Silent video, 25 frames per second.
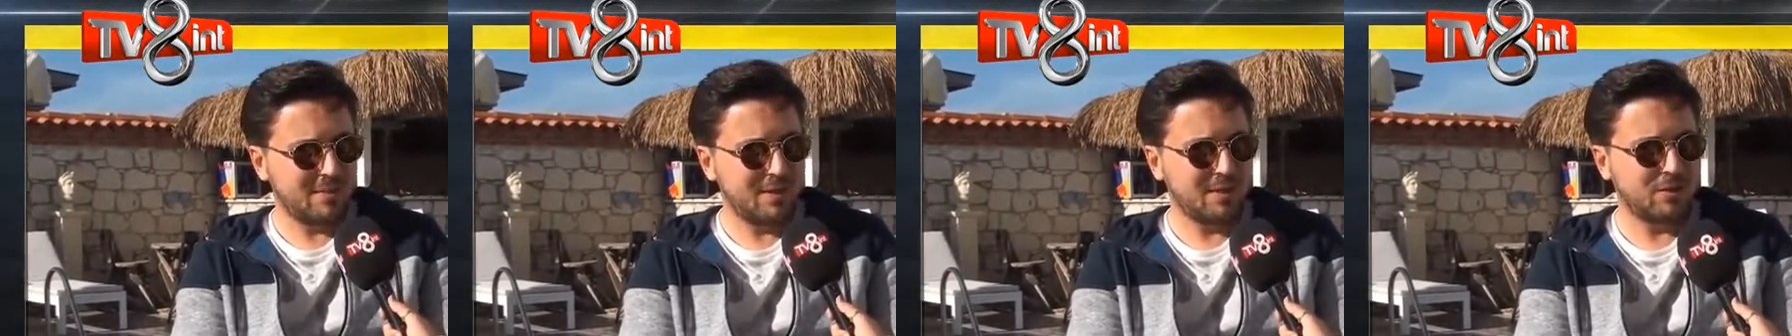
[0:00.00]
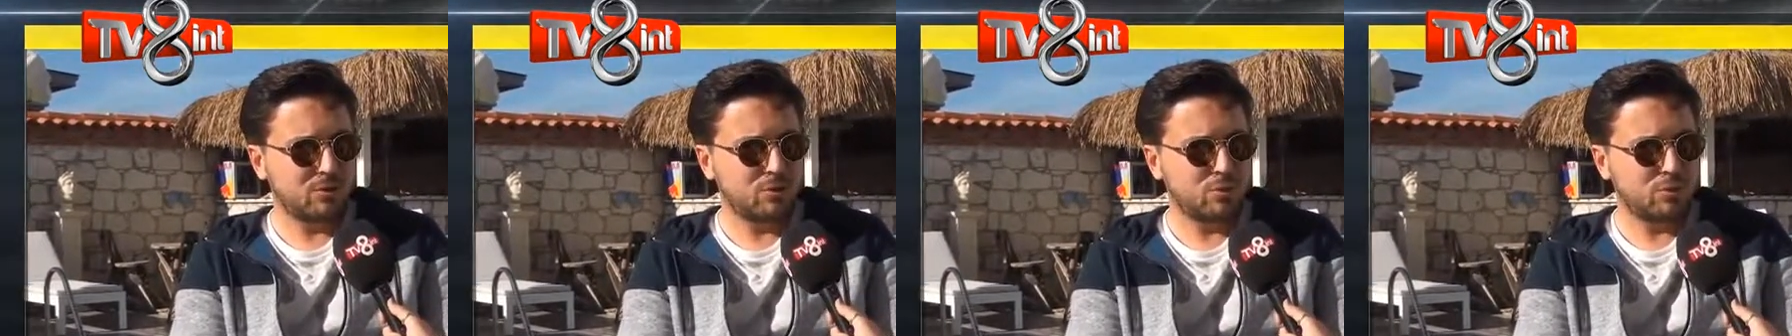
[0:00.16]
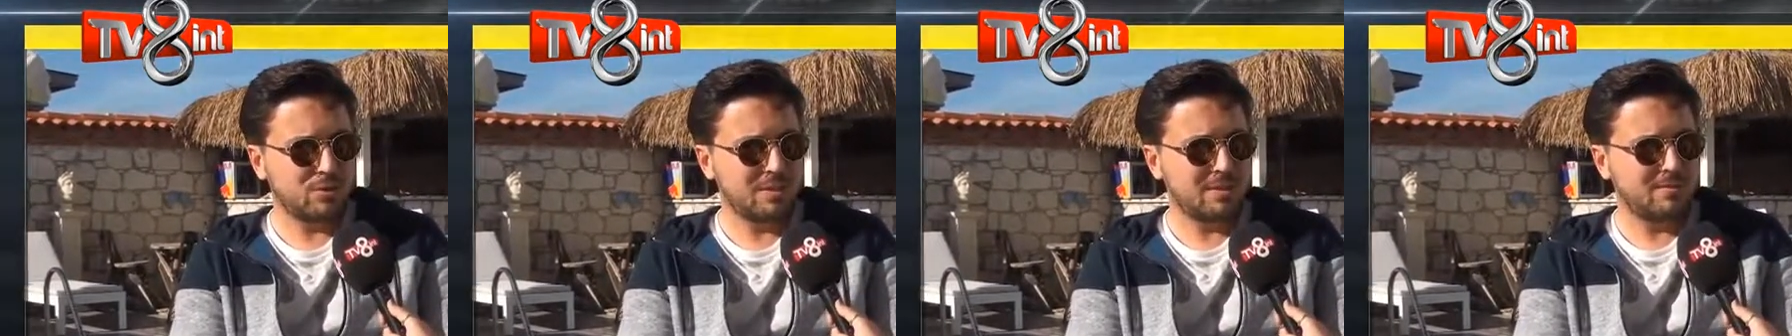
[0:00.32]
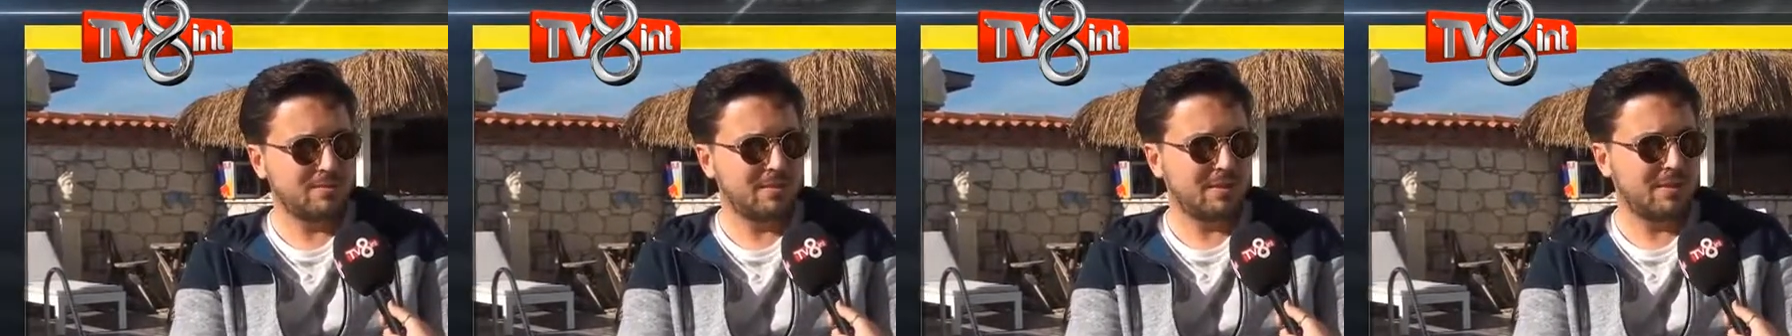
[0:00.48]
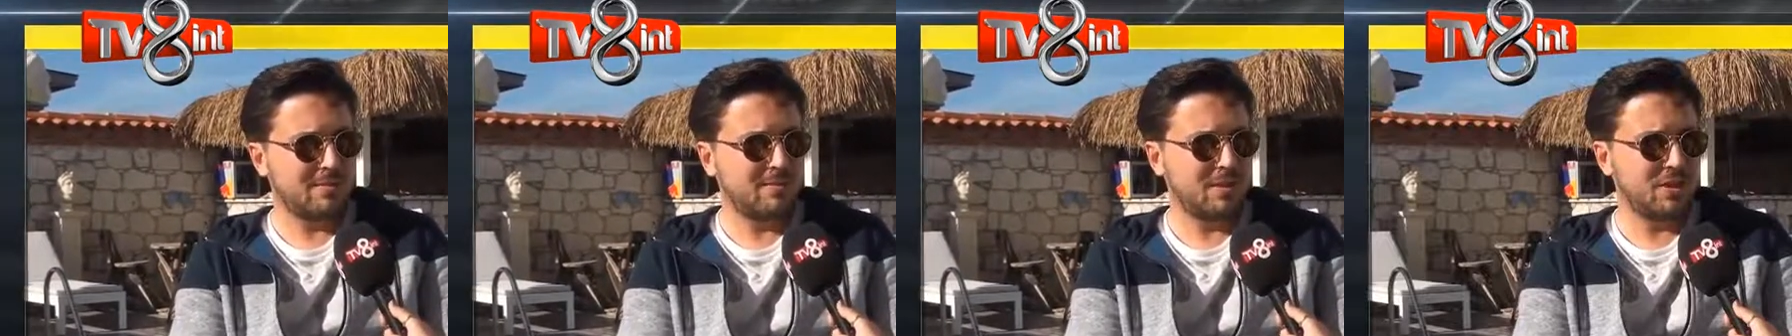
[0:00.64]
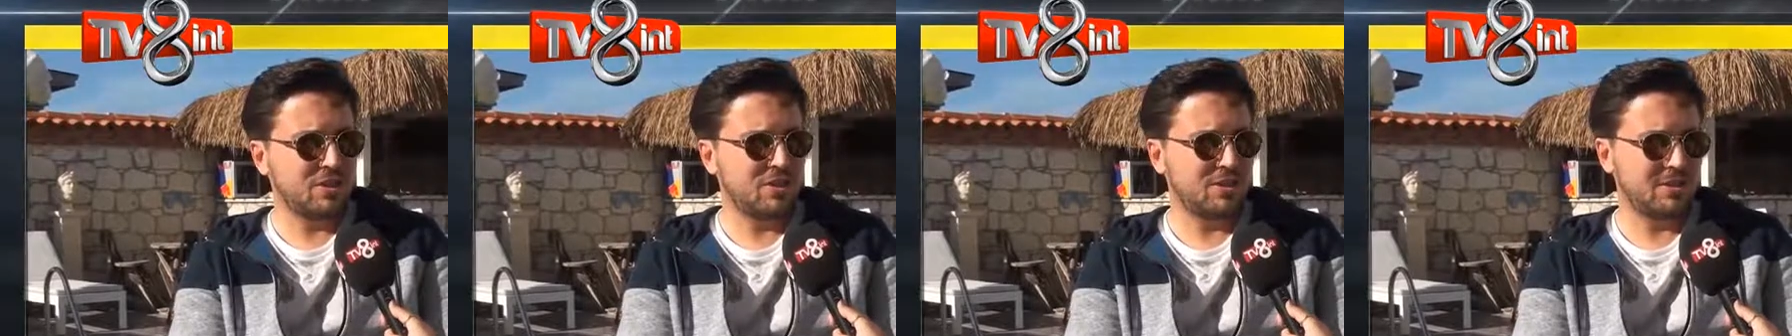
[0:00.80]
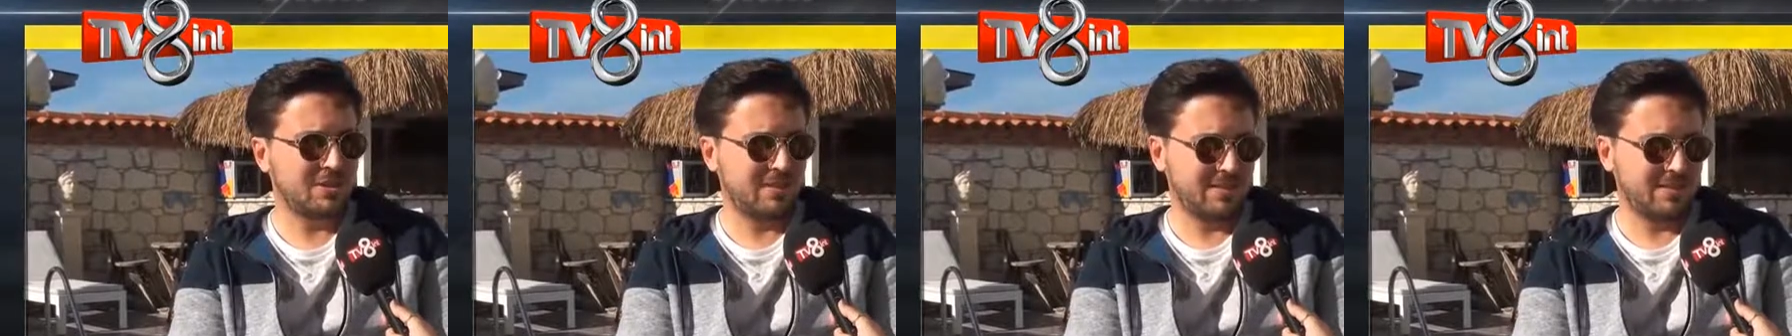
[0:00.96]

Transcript: Ben turizmde 5